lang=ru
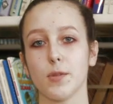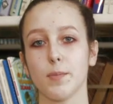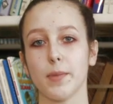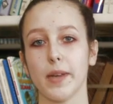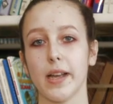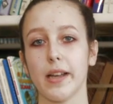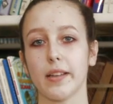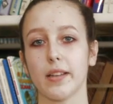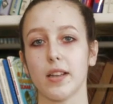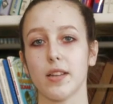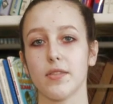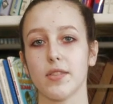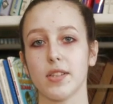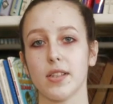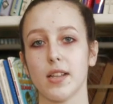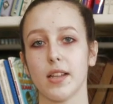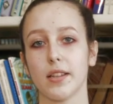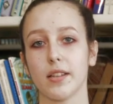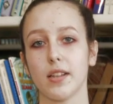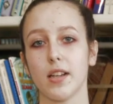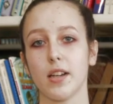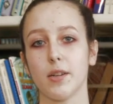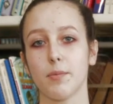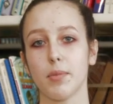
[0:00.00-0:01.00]
спрятал в
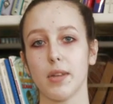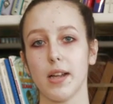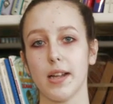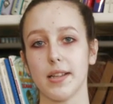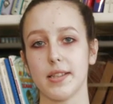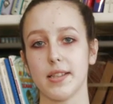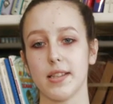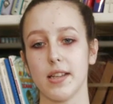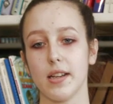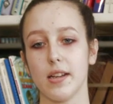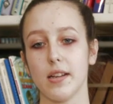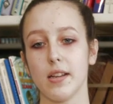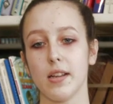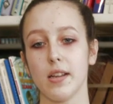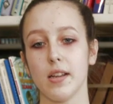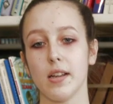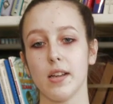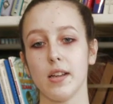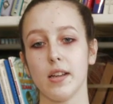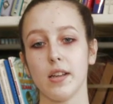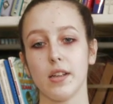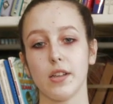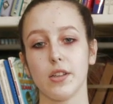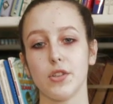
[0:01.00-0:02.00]
складках платья,
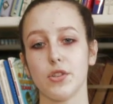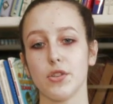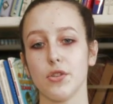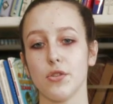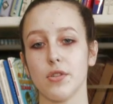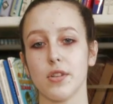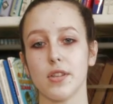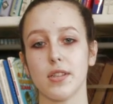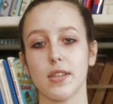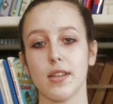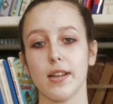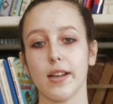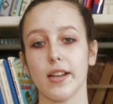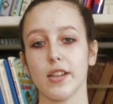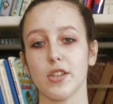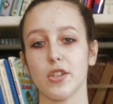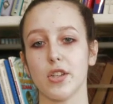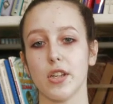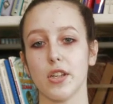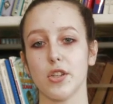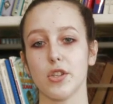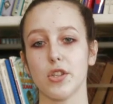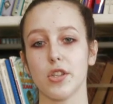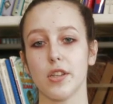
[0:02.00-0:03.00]
еще не старая
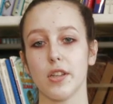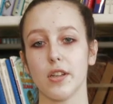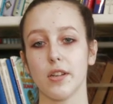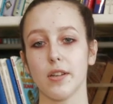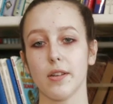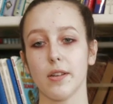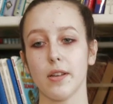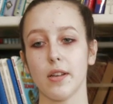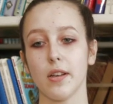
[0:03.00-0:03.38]
женщина,